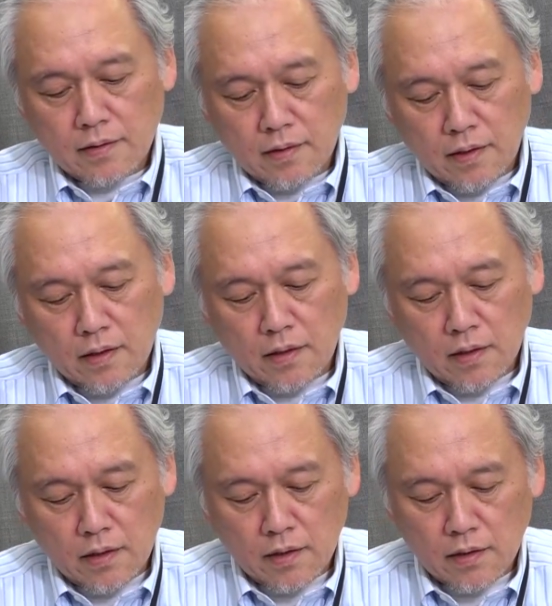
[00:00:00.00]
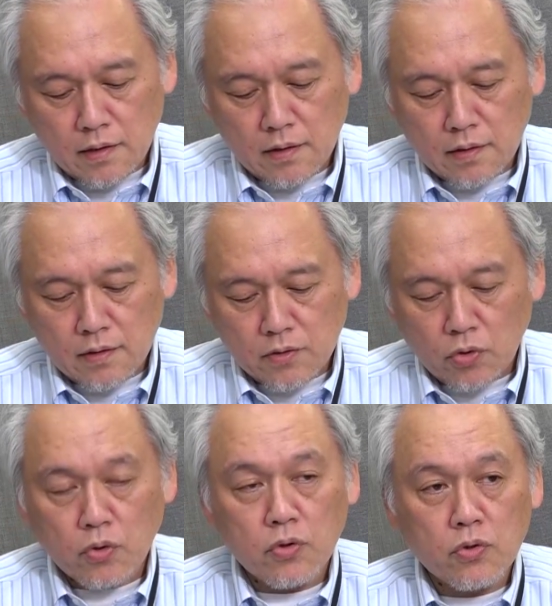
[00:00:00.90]
はい、えー、と
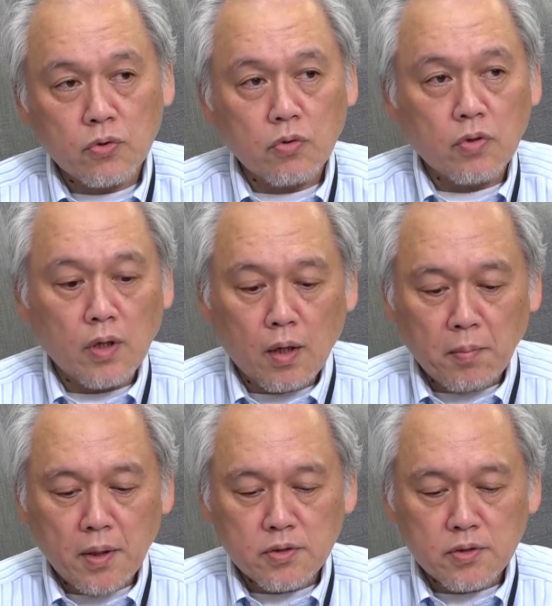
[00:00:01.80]
いうところがま